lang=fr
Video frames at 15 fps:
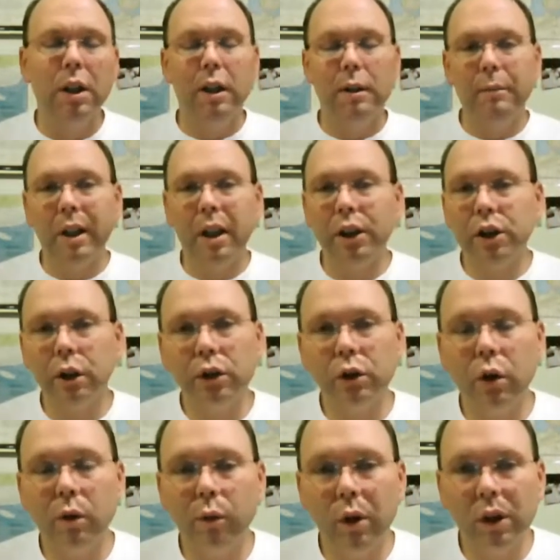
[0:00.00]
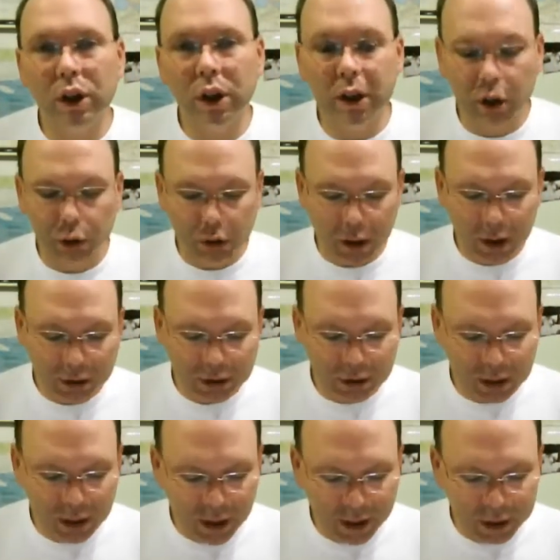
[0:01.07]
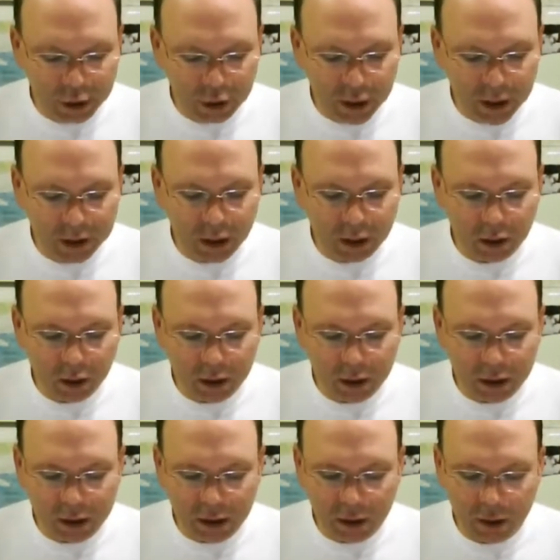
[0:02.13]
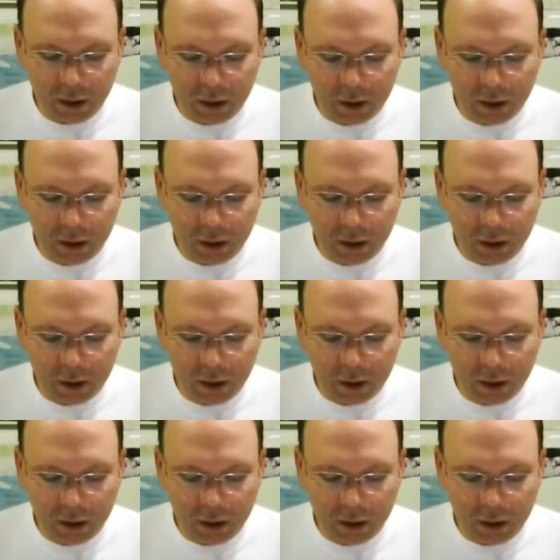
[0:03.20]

Mais la chose qu'on voit chez Judas, et Judas est en train de dire,